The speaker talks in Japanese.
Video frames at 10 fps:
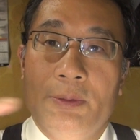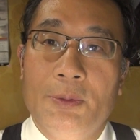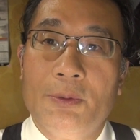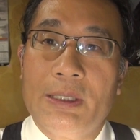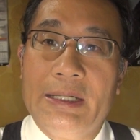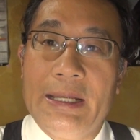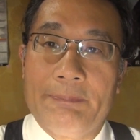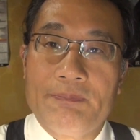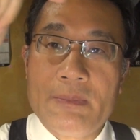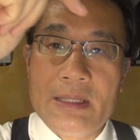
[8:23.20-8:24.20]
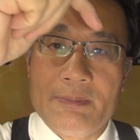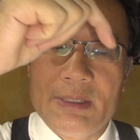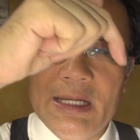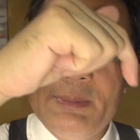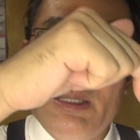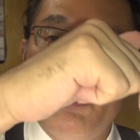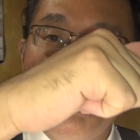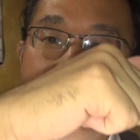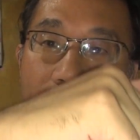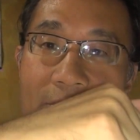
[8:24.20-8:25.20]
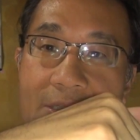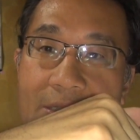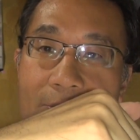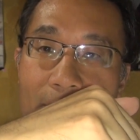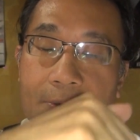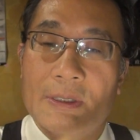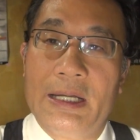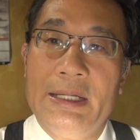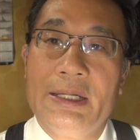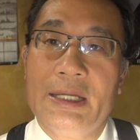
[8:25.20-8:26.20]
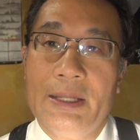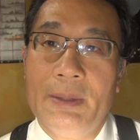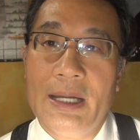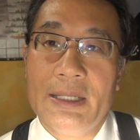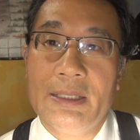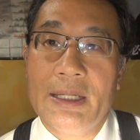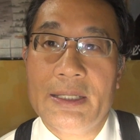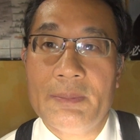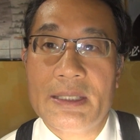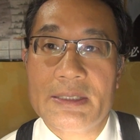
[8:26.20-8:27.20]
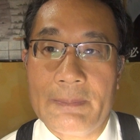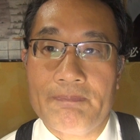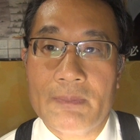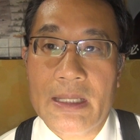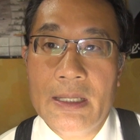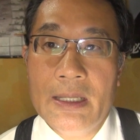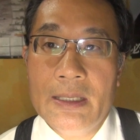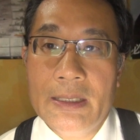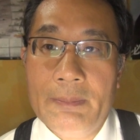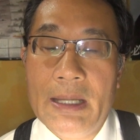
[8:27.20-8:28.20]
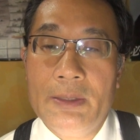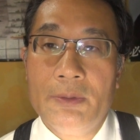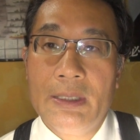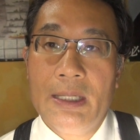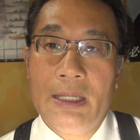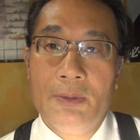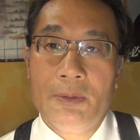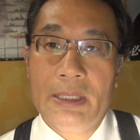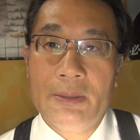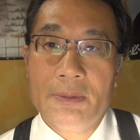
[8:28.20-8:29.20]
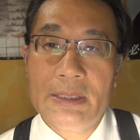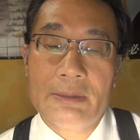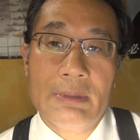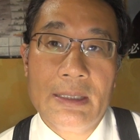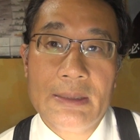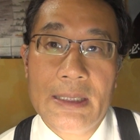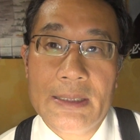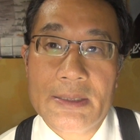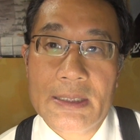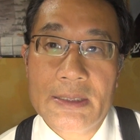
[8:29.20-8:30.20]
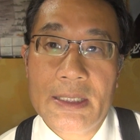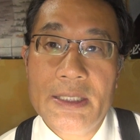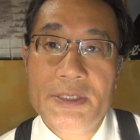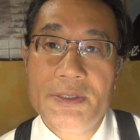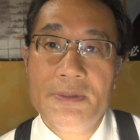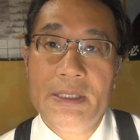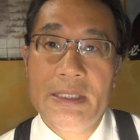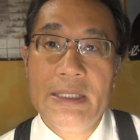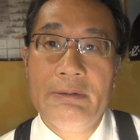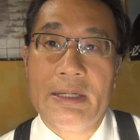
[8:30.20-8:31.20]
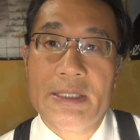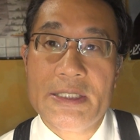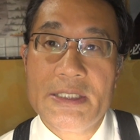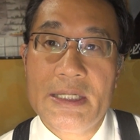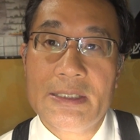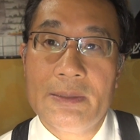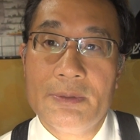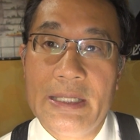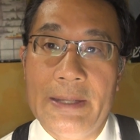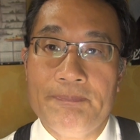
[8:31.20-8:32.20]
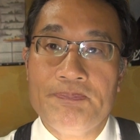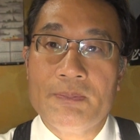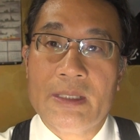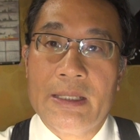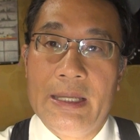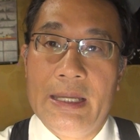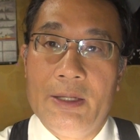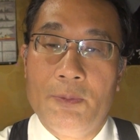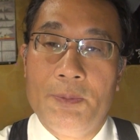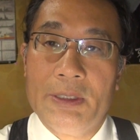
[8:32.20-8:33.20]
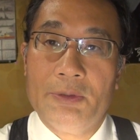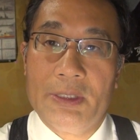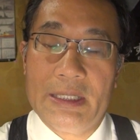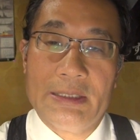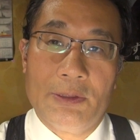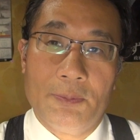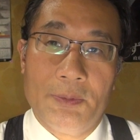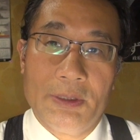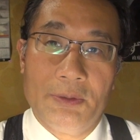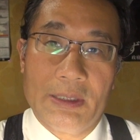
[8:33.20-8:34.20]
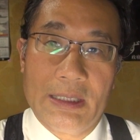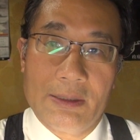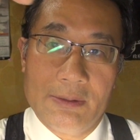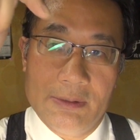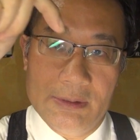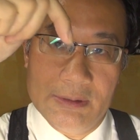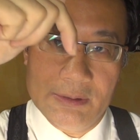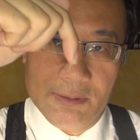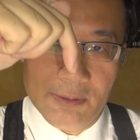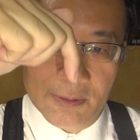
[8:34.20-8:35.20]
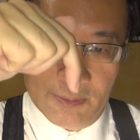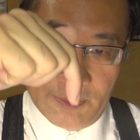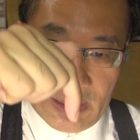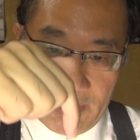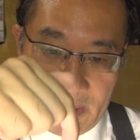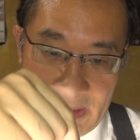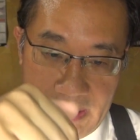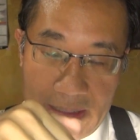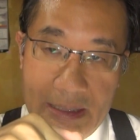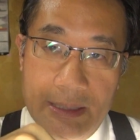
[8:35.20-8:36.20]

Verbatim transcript: どこかで南にもう一度進路を変えなければなりません。でまあ、いろんなあの検討策はあったんですが最終的には西麻布で、えー、六本木通り現在六本木通りからぐーっとこう南に